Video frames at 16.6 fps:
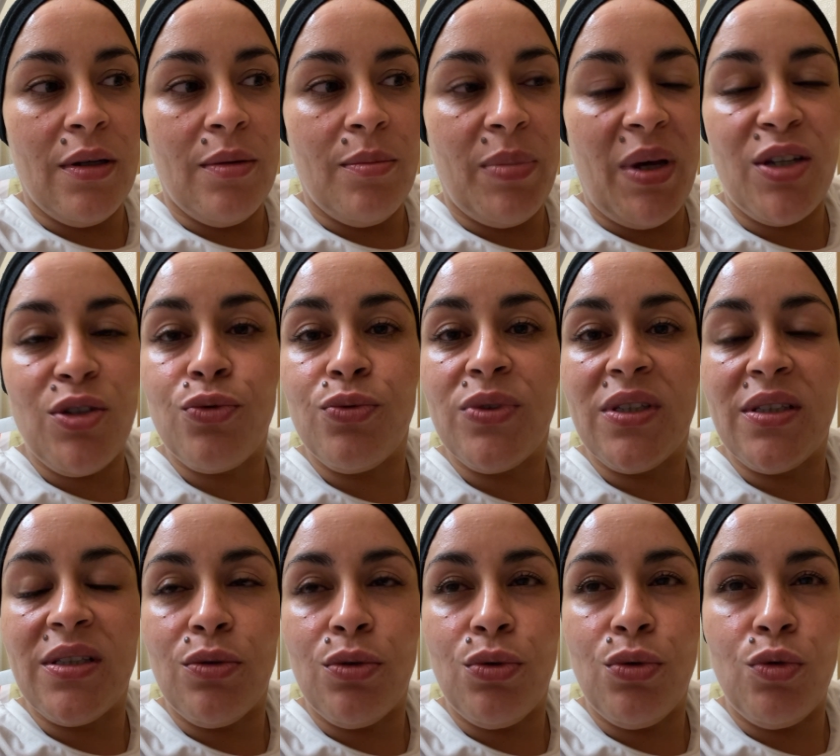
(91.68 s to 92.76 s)
parce qu'on était
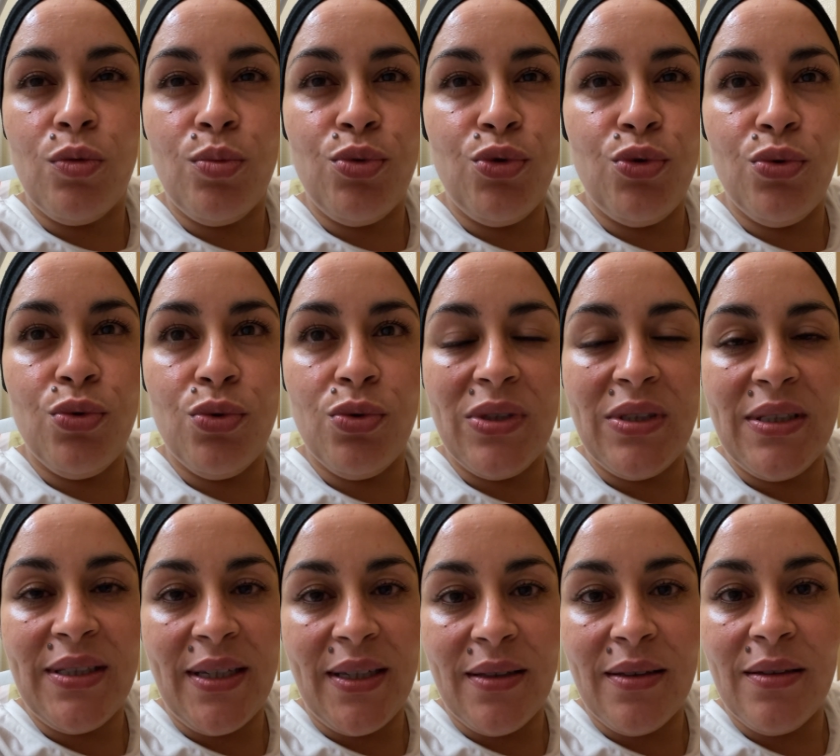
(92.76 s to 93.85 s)
en groupe de
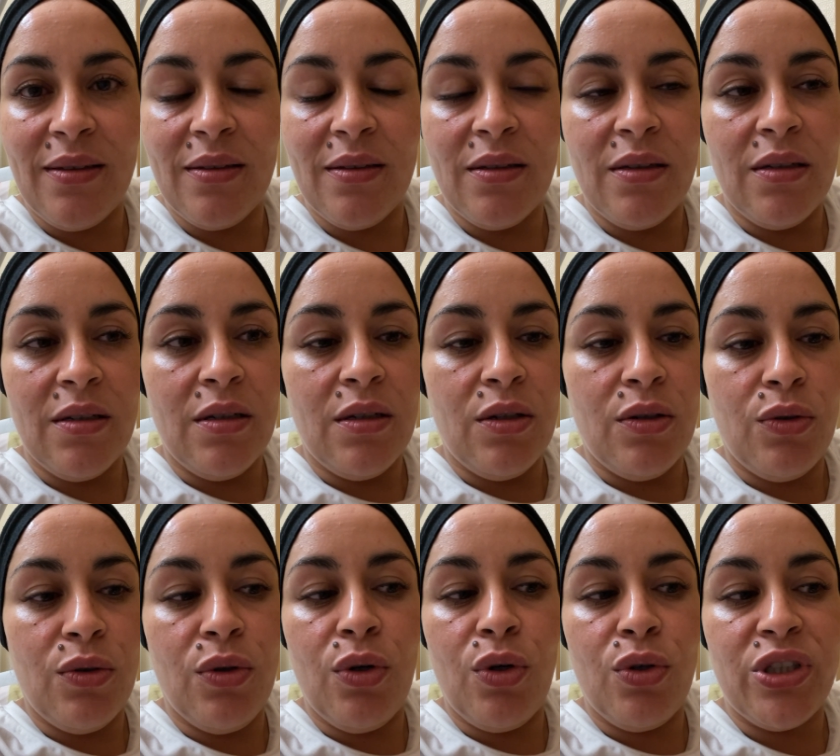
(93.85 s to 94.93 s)
7.
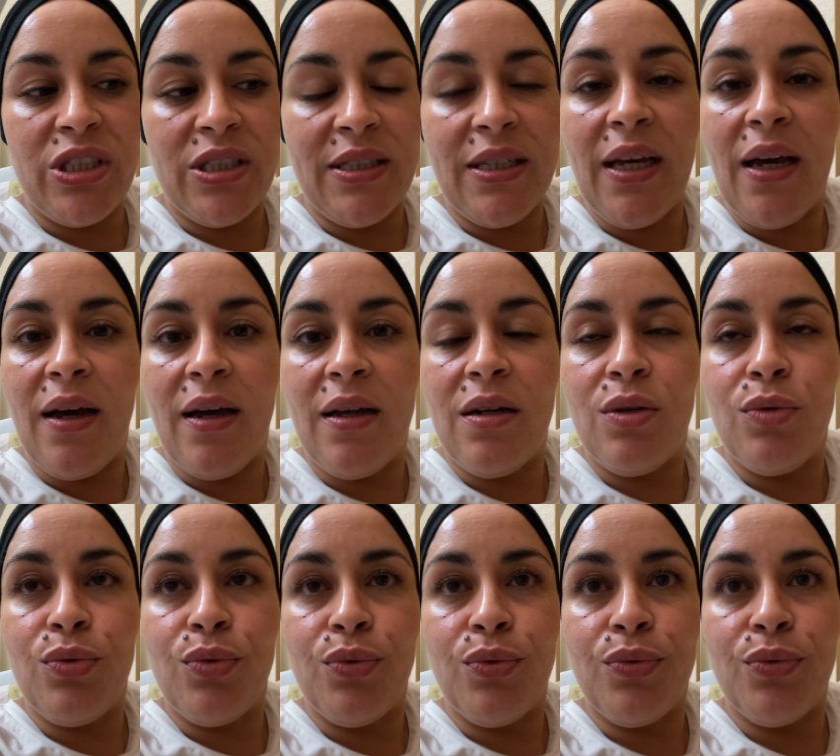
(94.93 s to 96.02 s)
Euh, en général,
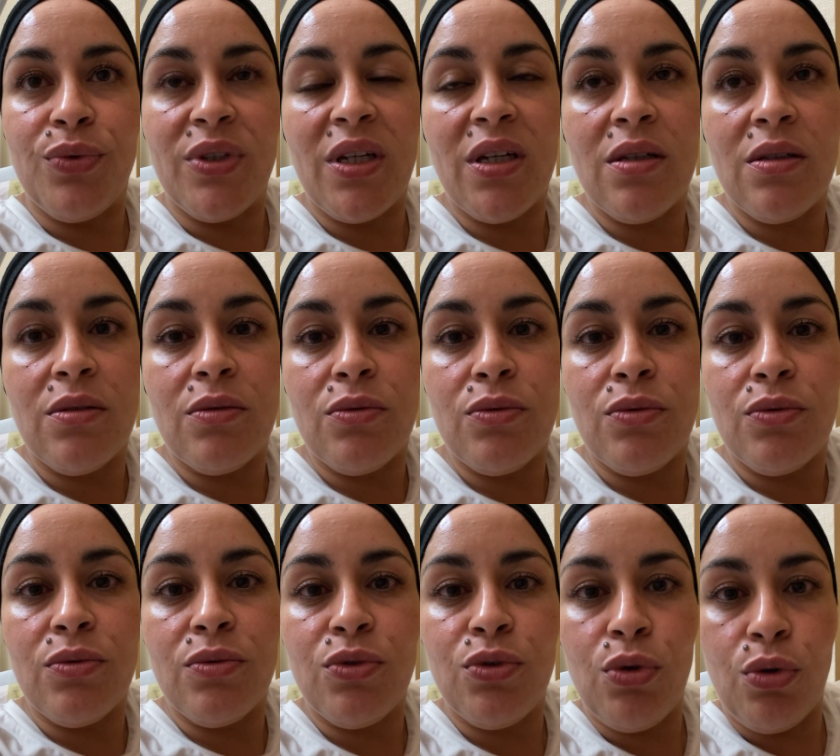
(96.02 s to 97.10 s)
on a une
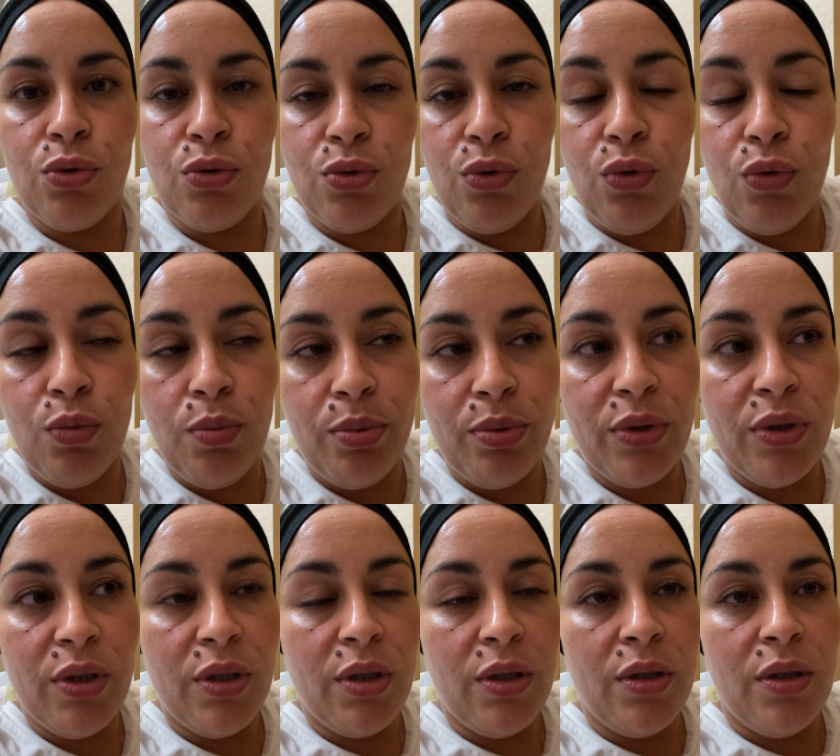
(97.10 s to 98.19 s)
sorte de groupe
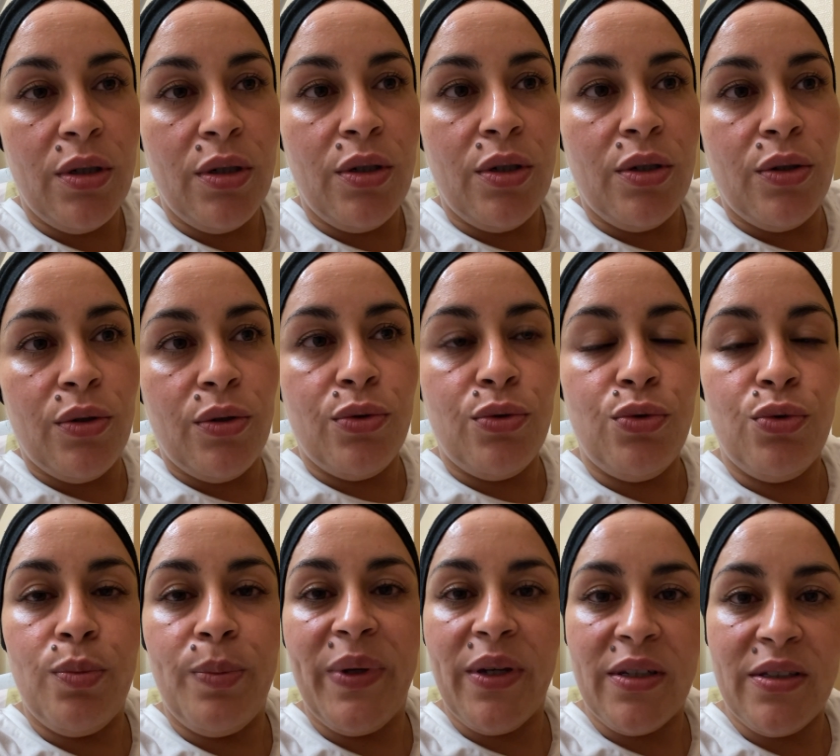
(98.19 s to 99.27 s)
de
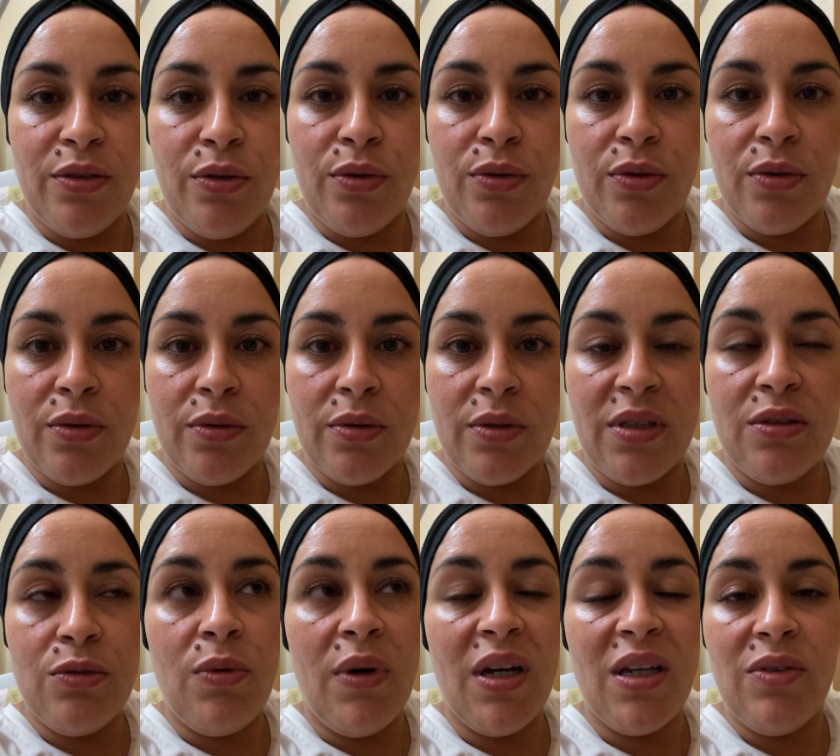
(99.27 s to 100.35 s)
personnes qui
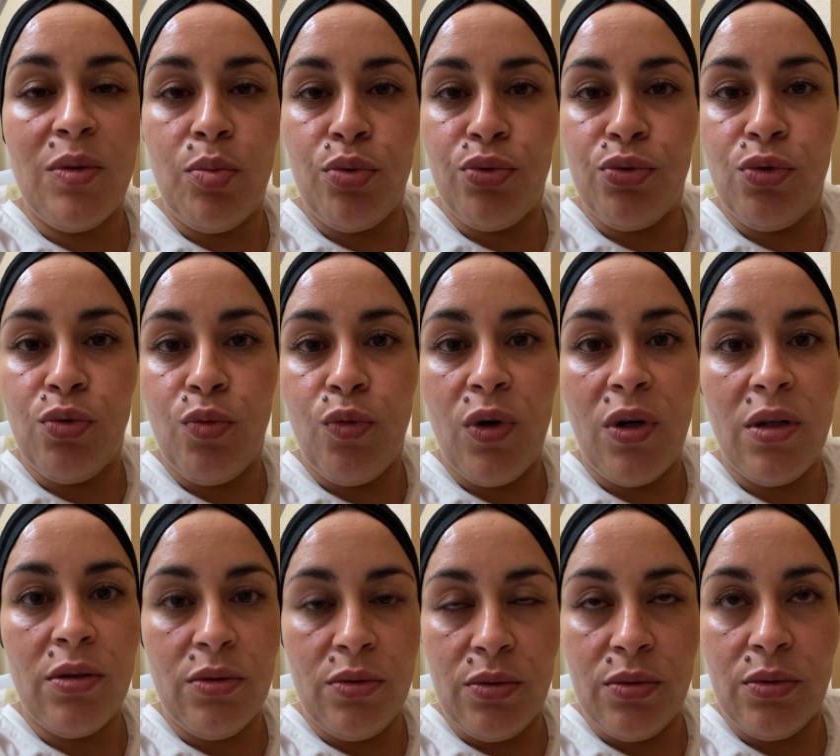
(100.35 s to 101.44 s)
sont arrivées plus ou
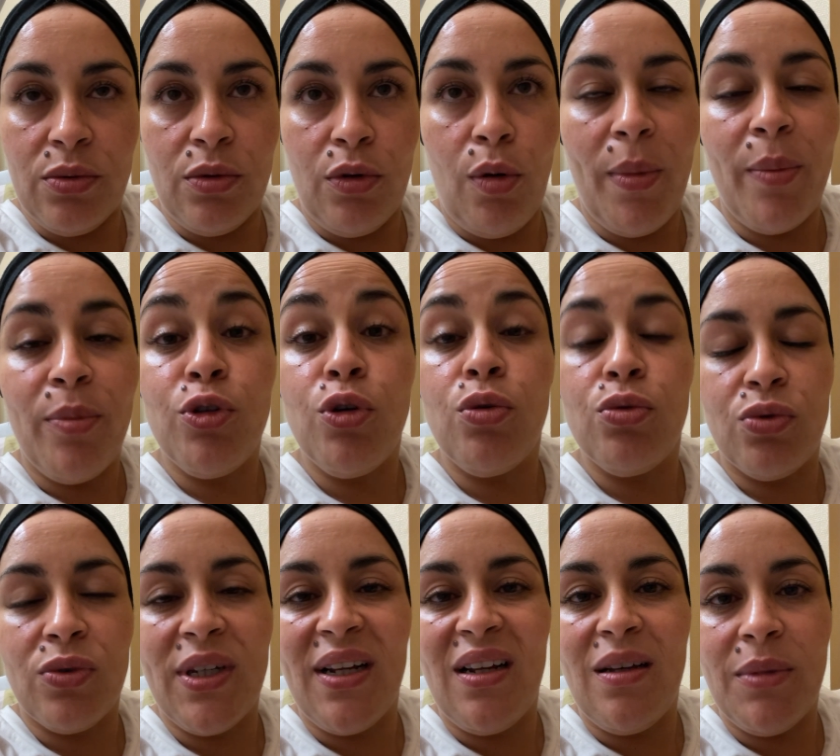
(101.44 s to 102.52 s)
moins en même temps, en tout
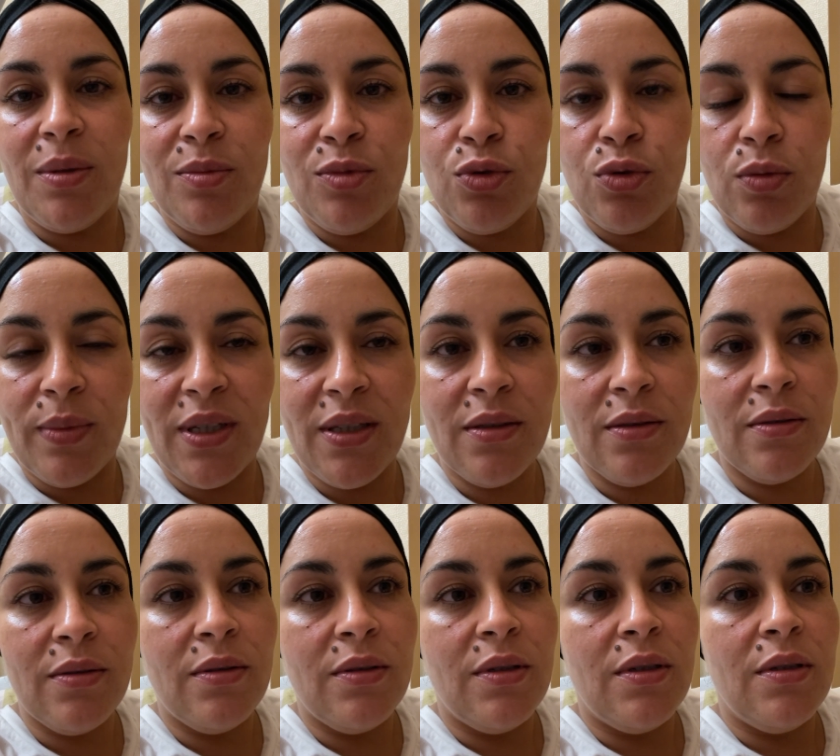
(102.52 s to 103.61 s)
cas la même semaine.
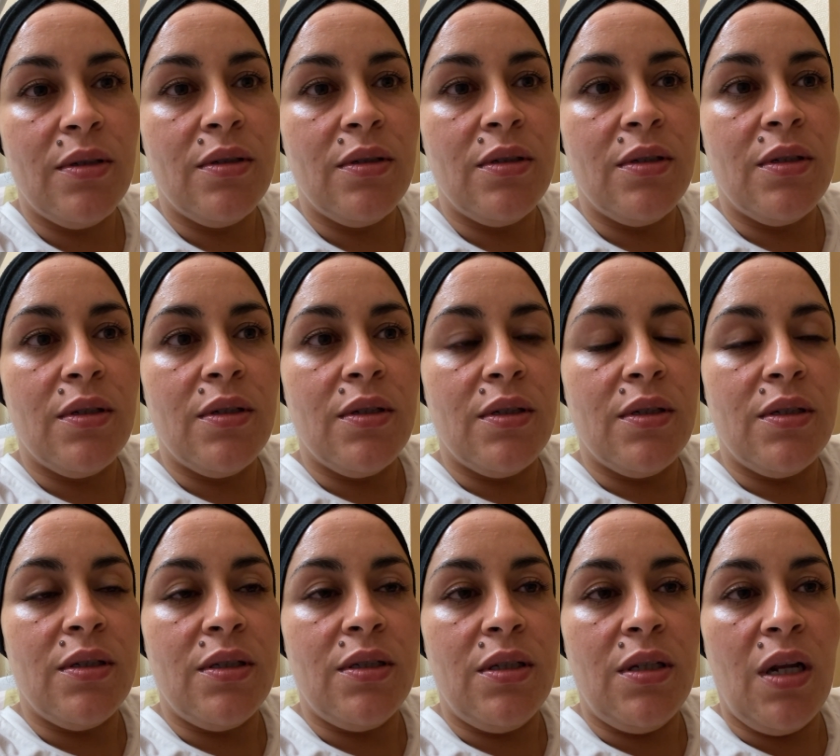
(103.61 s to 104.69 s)

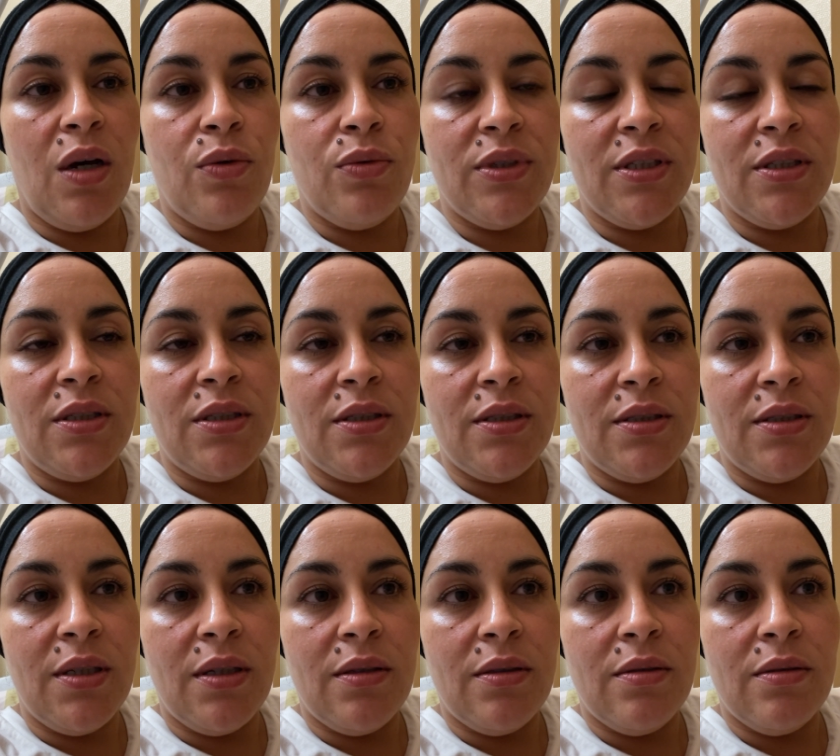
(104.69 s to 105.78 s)
Et là, on était
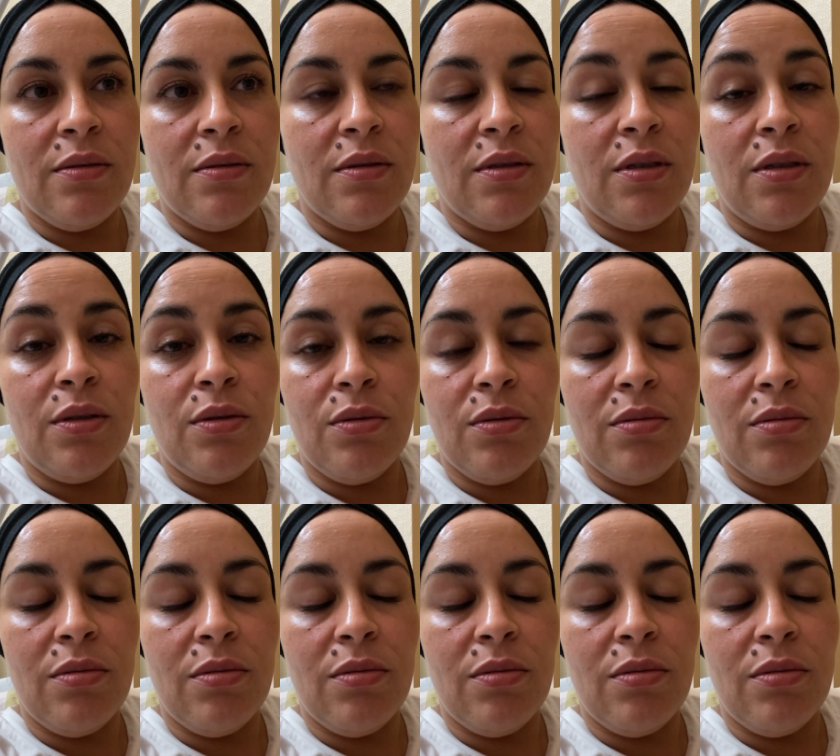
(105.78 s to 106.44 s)
7. Et